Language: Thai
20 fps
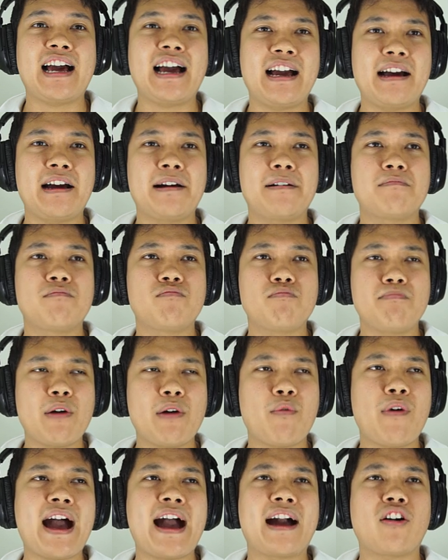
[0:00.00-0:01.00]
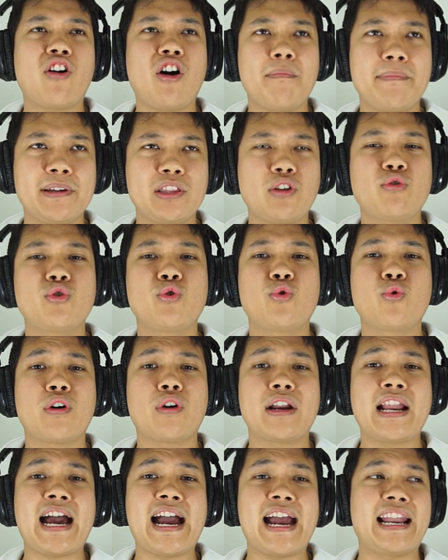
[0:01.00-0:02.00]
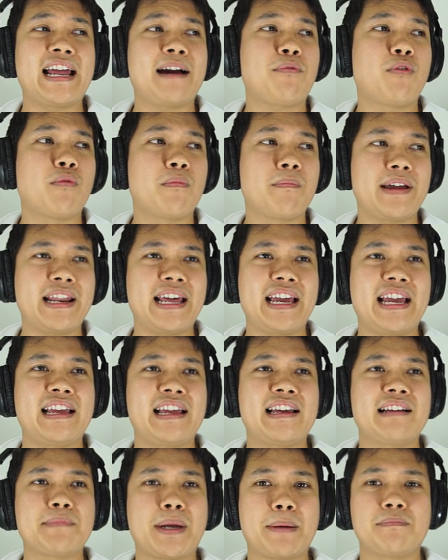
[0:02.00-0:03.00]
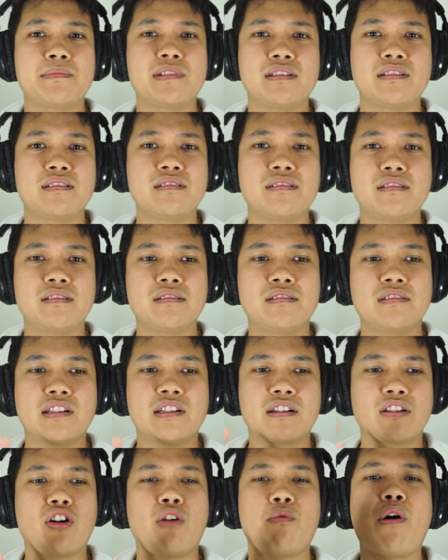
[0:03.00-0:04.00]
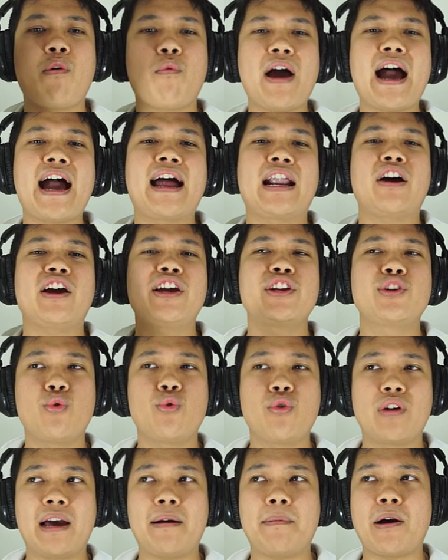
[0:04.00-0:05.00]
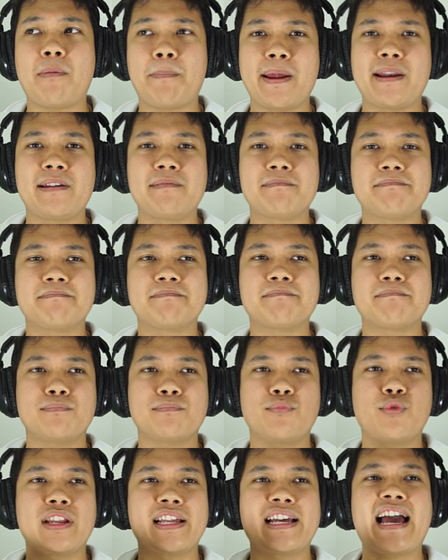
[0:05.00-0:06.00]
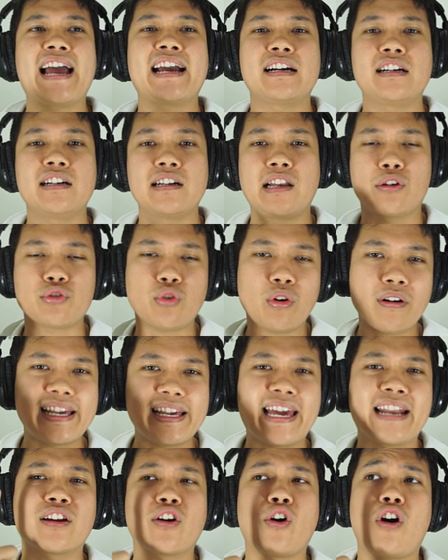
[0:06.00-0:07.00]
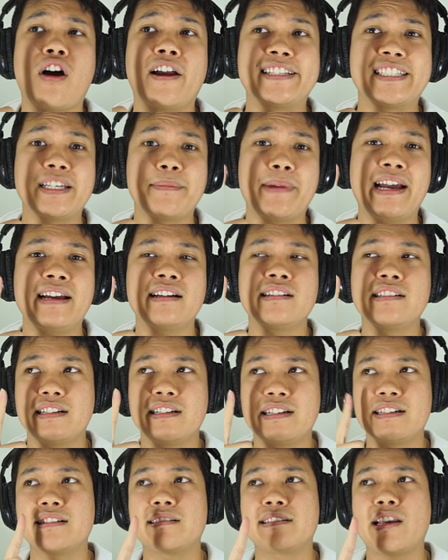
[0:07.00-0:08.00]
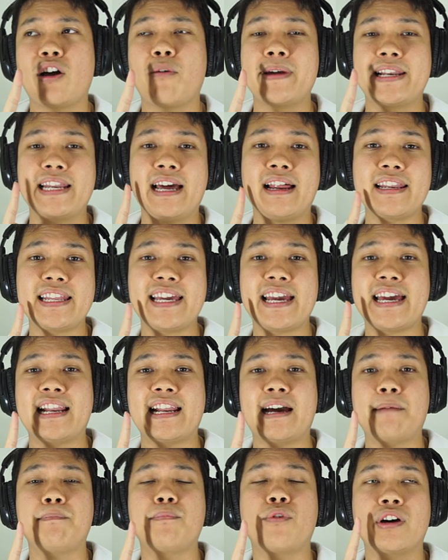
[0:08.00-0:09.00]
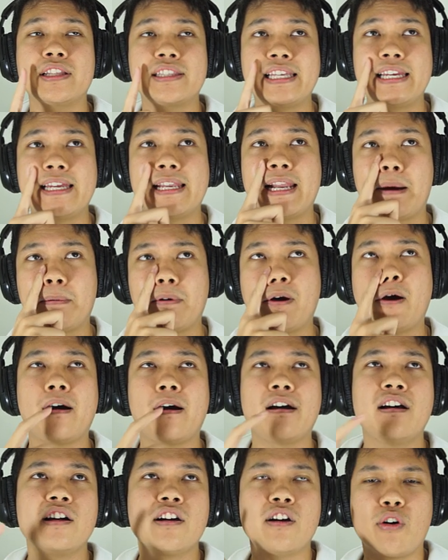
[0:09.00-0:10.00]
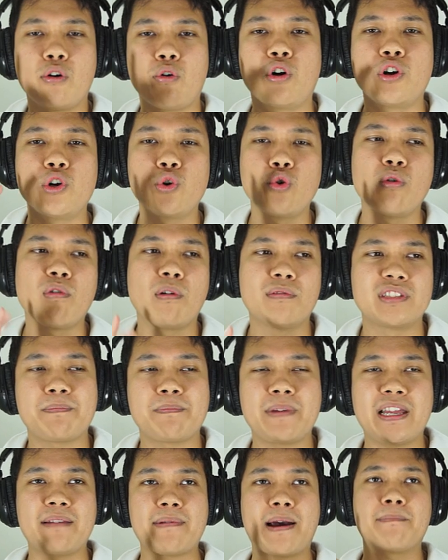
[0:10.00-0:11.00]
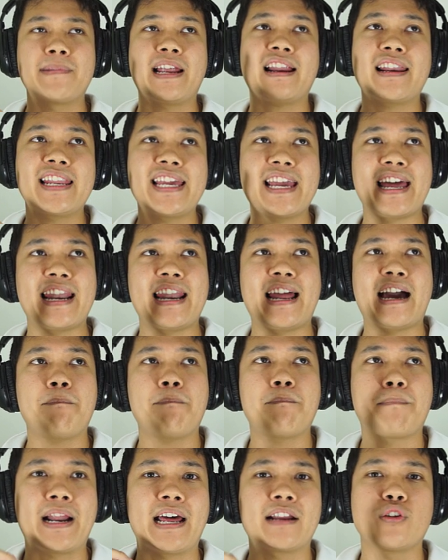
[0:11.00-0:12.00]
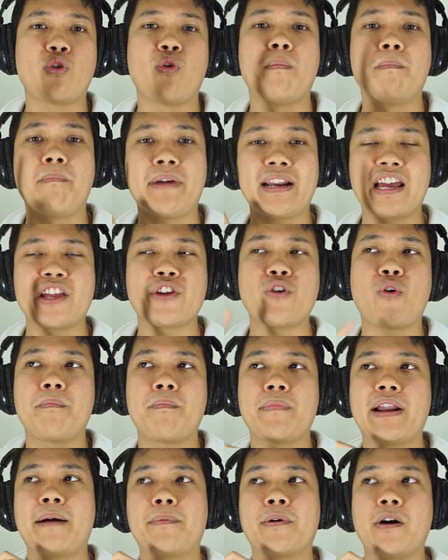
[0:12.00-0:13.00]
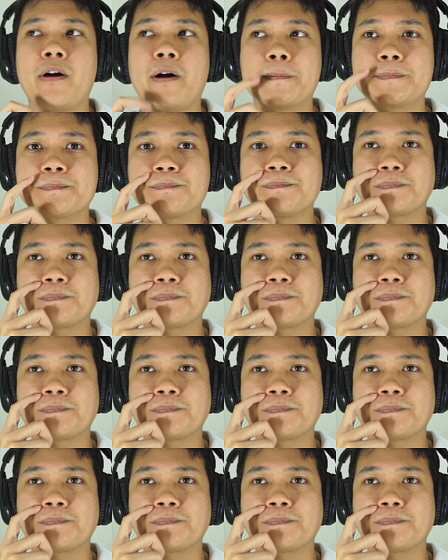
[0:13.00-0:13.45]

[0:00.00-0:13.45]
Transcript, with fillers: งถ้าไม่ว่างก็ไม่ต้องดูก็ได้นะผมไม่ได้แบบก็ว่างๆแล้วค่อยดูนะครับเอาเป็นง่ายๆคือเราต้องเรียนก่อนใช่ไหมเราเป็นนักเรียนนะครับปกตินะครับก็คนดูผมจะเป็นแบบนักเรียนนะครับประถมมัธยมครับก็